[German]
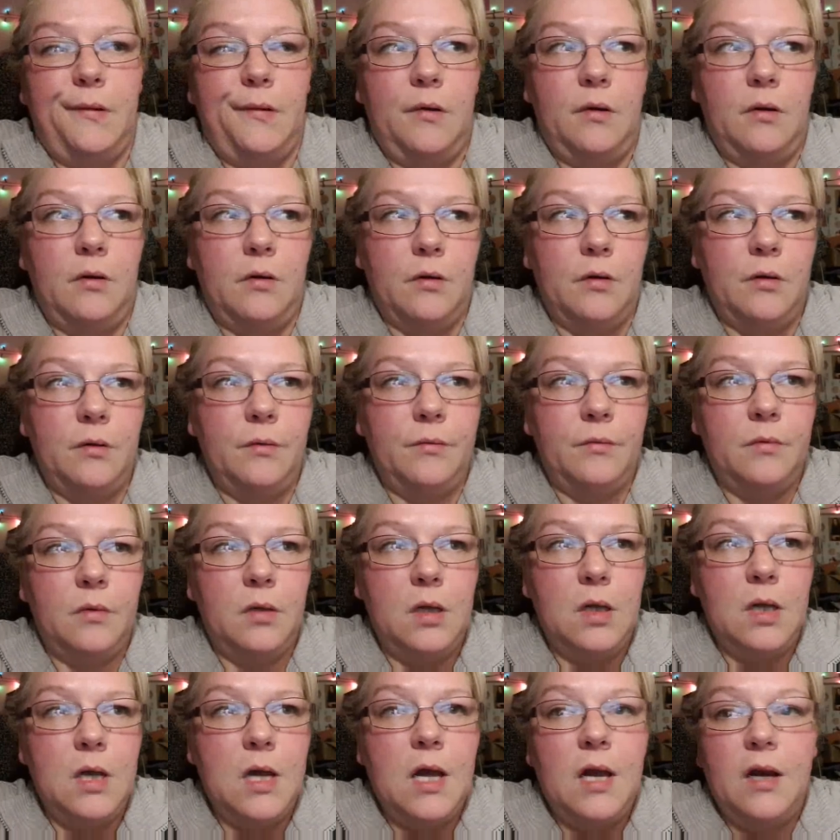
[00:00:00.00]
Ne?
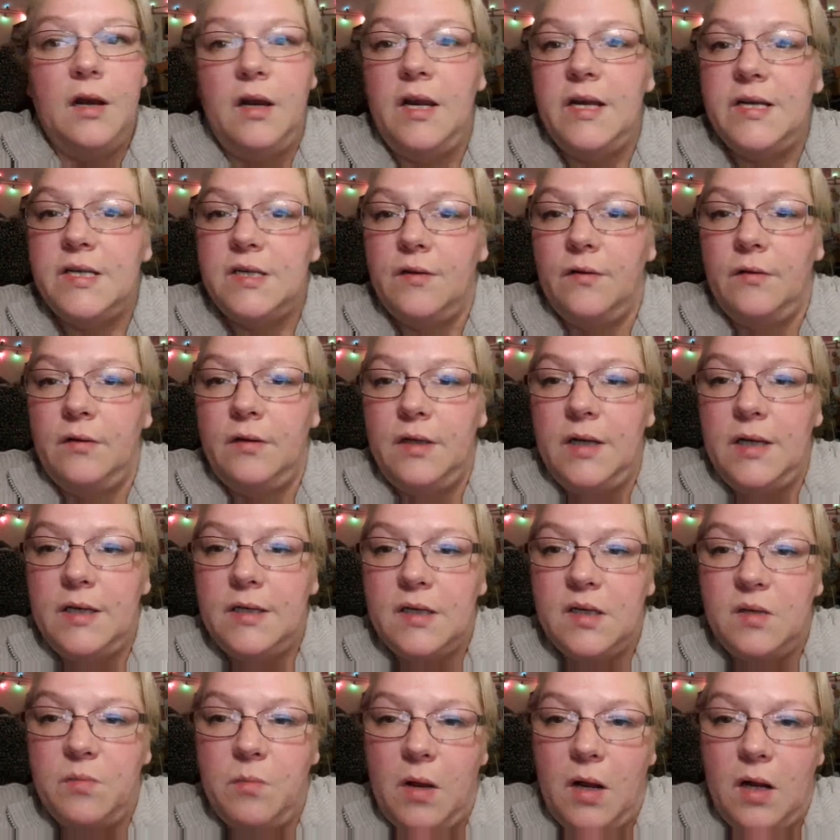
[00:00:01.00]
Nächste,
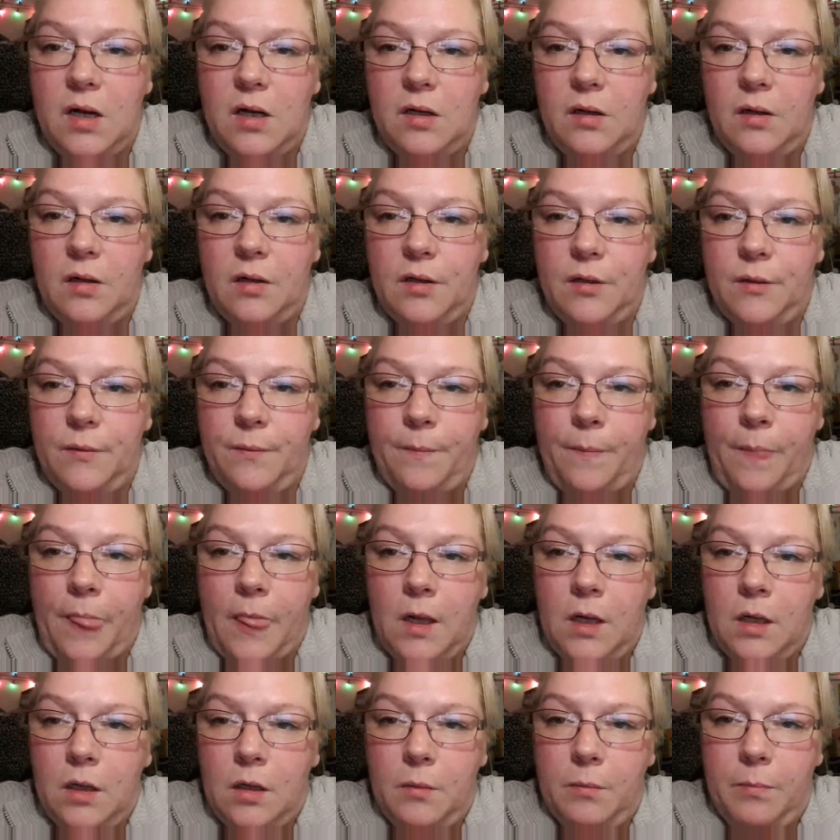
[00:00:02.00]
nächstes Mal ähm,
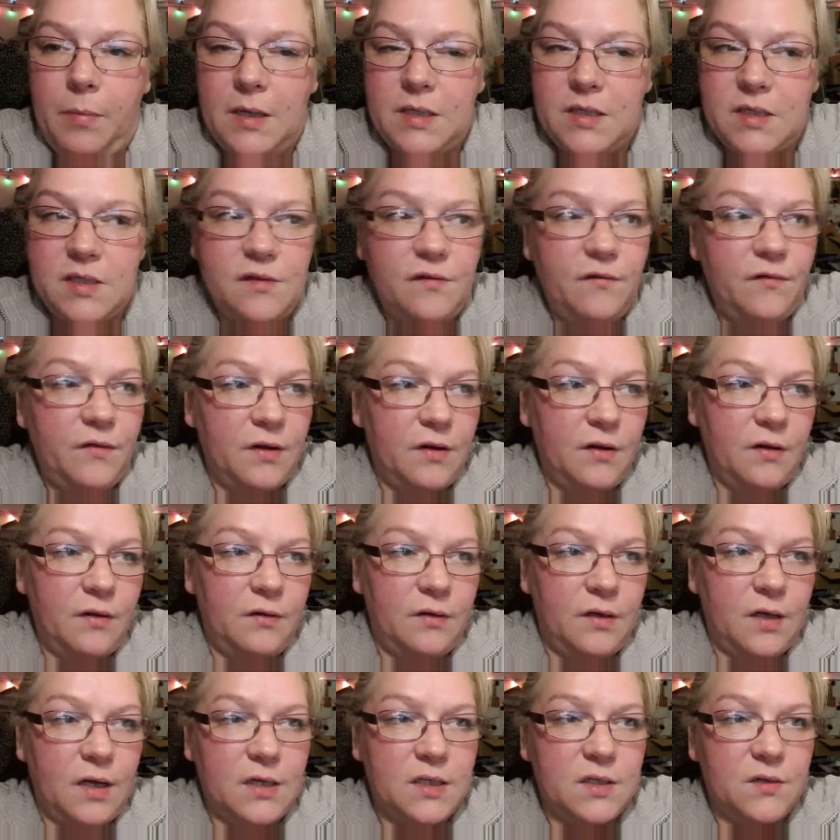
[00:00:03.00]
basteln wir
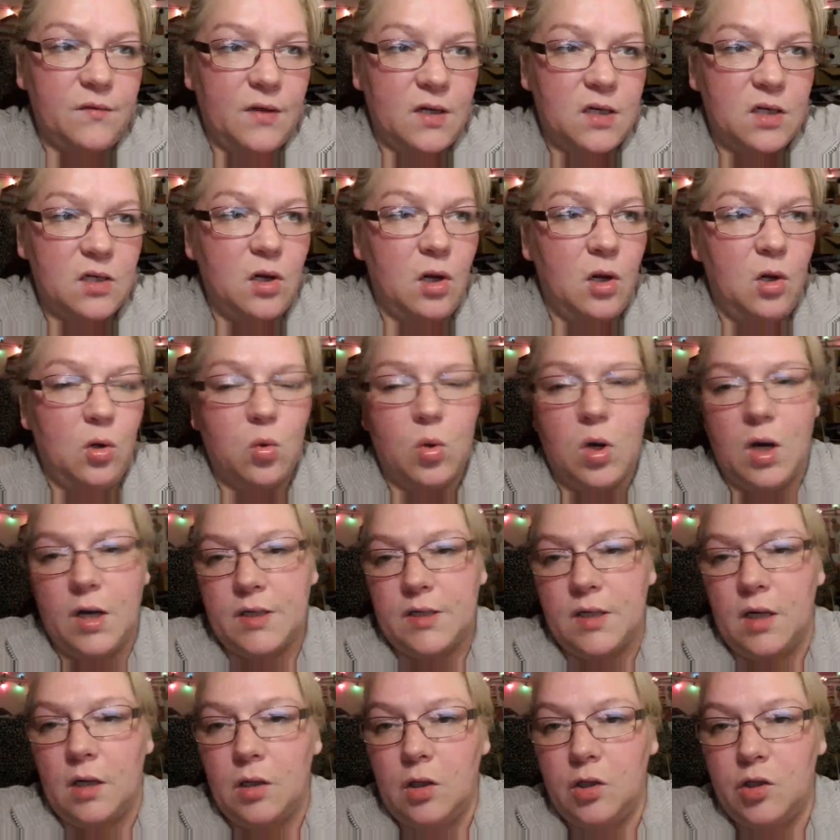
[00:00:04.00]
das, was Lukas
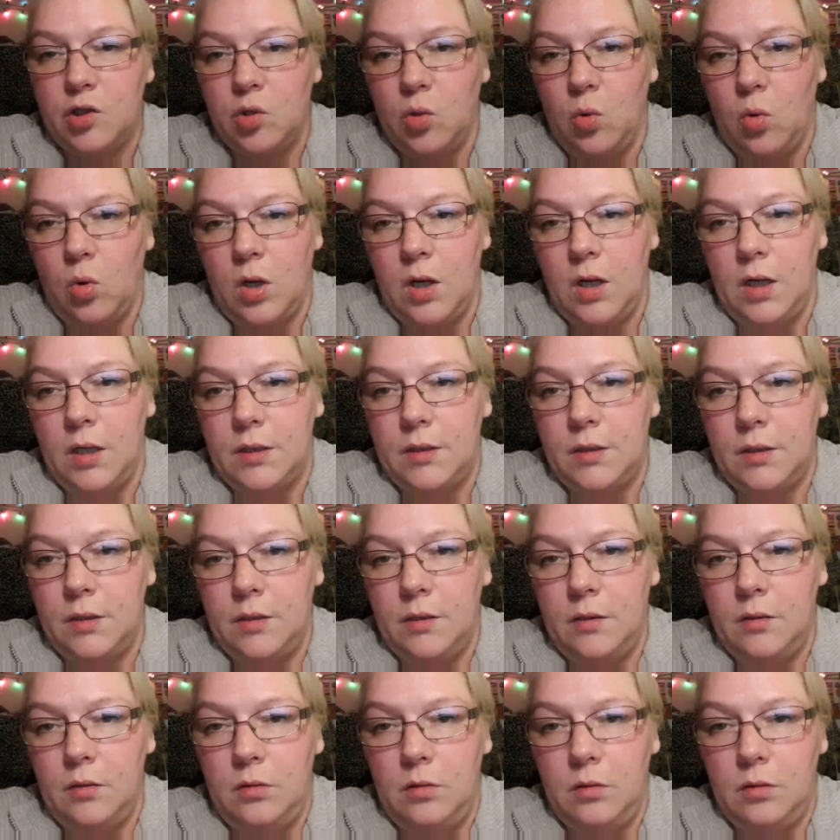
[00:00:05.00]
dann gezogen hat.
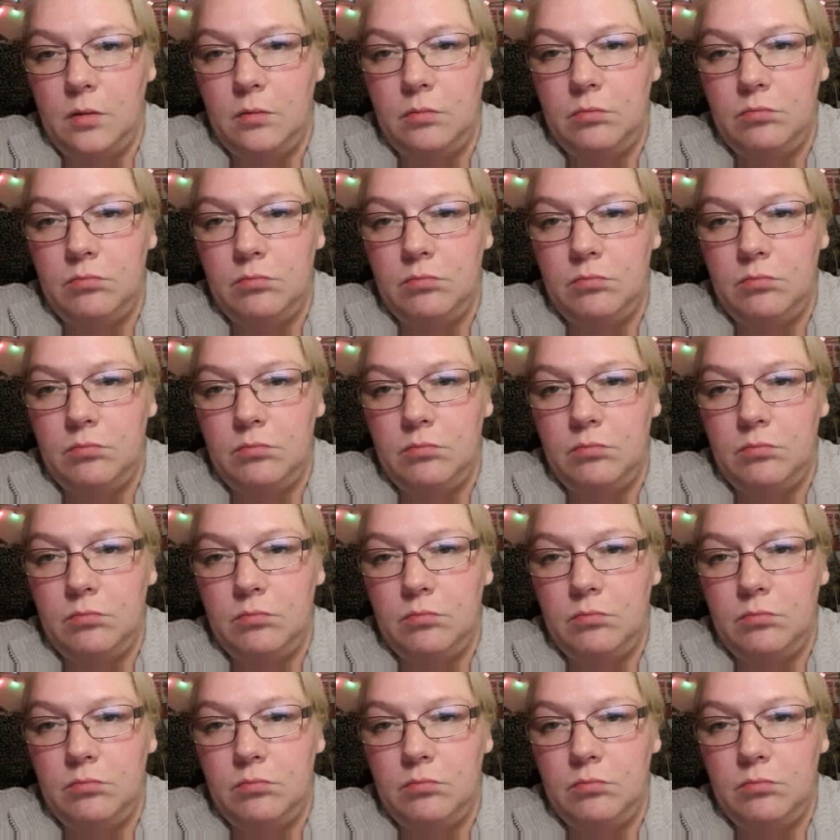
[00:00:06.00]
Ne?